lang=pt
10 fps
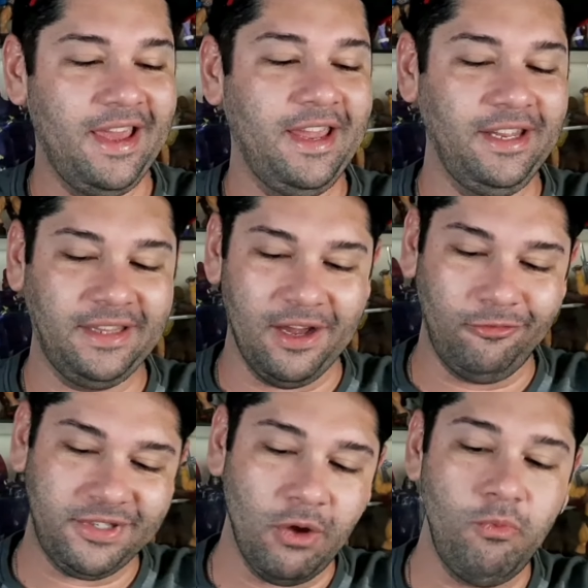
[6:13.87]

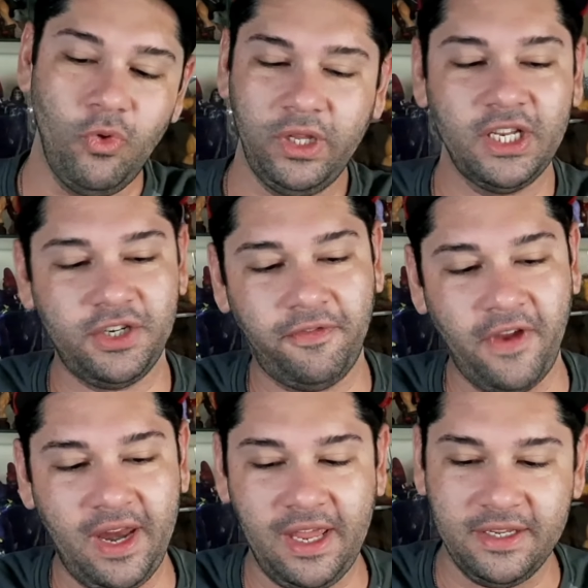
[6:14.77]
Então são muitas
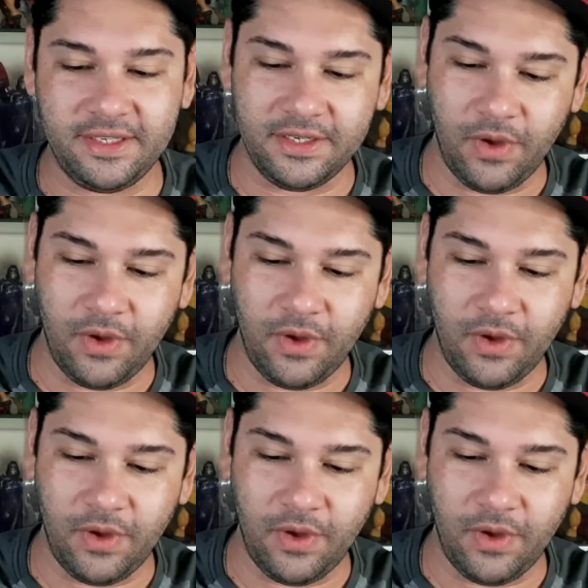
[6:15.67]
diferenças.